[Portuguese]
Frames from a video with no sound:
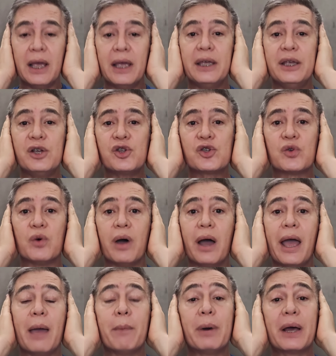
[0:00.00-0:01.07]
Isso
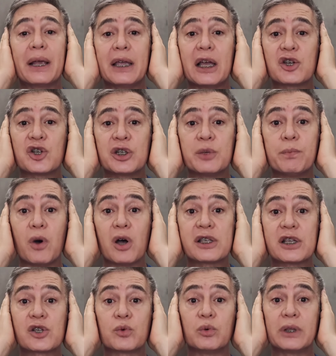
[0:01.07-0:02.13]
é para que a gente
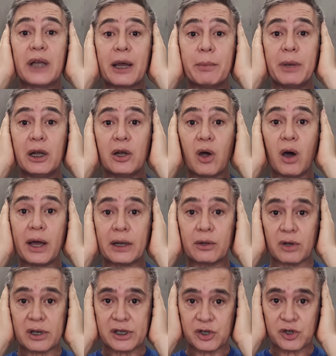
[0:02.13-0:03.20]
possa escutar melhor a
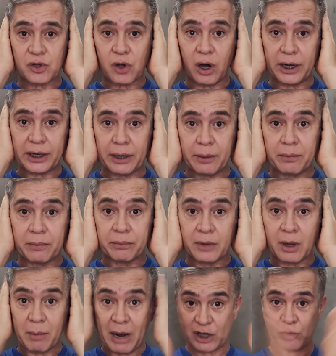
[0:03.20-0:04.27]
nossa história.
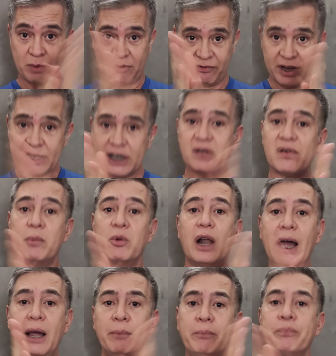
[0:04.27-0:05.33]
Mais uma vez, vamos
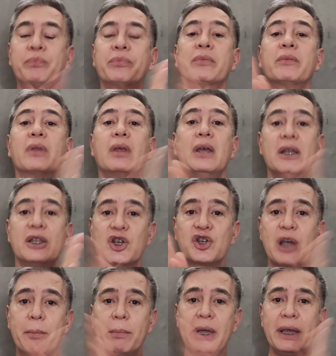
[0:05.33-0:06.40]
lá?
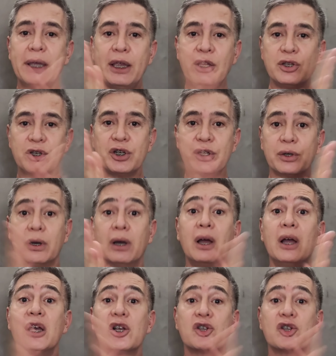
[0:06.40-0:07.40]
Deixar bem quentinho.